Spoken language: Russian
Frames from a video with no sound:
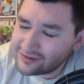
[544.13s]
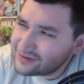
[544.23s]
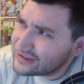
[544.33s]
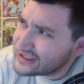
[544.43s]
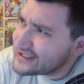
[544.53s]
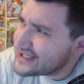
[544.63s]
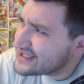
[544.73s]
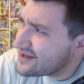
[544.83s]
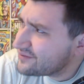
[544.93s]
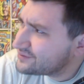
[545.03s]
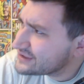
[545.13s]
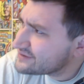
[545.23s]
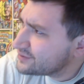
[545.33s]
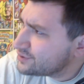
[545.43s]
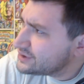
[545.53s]
сейчас, я не знаю, сейчас
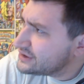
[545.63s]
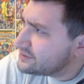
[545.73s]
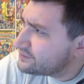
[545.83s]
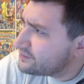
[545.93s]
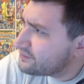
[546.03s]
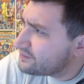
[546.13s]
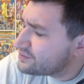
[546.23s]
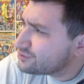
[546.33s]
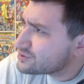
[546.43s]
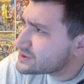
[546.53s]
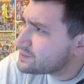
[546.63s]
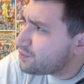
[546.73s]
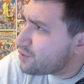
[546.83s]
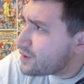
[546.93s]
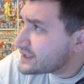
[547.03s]
многие будут
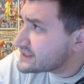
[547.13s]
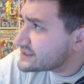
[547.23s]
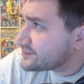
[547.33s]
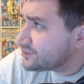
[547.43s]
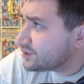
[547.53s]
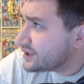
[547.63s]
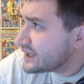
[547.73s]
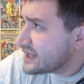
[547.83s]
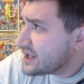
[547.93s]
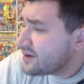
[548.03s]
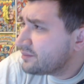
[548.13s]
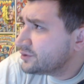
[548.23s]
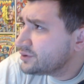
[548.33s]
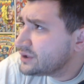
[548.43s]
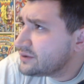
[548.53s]
спорить со мной,
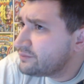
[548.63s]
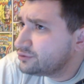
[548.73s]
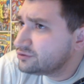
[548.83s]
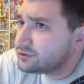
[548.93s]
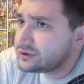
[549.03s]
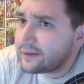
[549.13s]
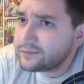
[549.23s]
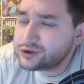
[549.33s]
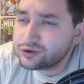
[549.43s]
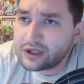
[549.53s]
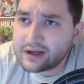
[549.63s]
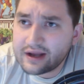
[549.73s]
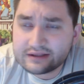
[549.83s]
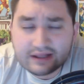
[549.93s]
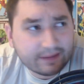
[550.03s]
многие будут там что-то
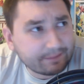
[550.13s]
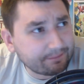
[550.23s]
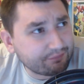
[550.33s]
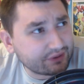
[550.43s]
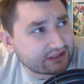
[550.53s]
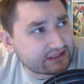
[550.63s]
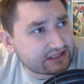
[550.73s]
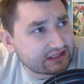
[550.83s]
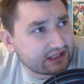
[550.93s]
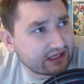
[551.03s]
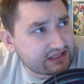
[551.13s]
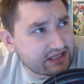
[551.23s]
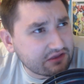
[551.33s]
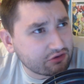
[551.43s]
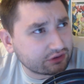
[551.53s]
как-то пытаться
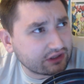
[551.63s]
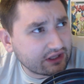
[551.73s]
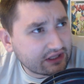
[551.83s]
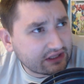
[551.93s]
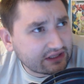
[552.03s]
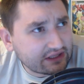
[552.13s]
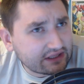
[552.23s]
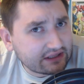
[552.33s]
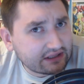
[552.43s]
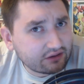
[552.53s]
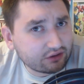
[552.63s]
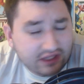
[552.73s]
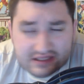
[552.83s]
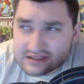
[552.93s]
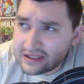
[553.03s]
доказать, но вот, вот
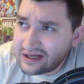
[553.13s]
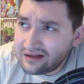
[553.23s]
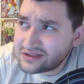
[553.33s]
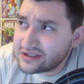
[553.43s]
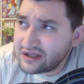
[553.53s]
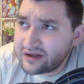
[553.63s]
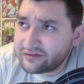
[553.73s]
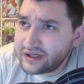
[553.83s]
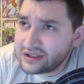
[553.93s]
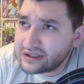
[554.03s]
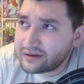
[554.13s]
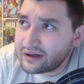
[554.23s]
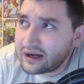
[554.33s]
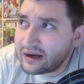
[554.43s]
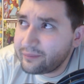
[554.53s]
я зарекался не говорить о,
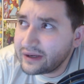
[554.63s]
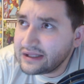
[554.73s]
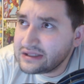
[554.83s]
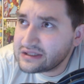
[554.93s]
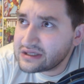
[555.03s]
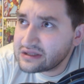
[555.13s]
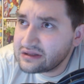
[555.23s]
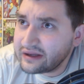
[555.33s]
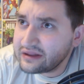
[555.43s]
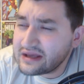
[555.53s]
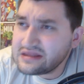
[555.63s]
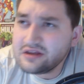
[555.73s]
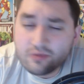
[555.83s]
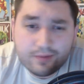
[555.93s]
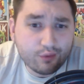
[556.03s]
о политике, да, я не
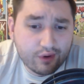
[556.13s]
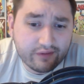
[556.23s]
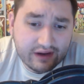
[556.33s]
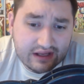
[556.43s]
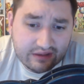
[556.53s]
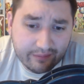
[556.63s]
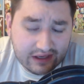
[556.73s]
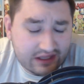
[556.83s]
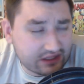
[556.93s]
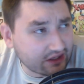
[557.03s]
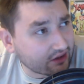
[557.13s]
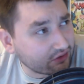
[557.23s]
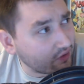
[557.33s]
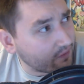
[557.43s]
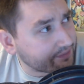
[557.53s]
люблю говорить о политике,
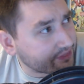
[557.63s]
но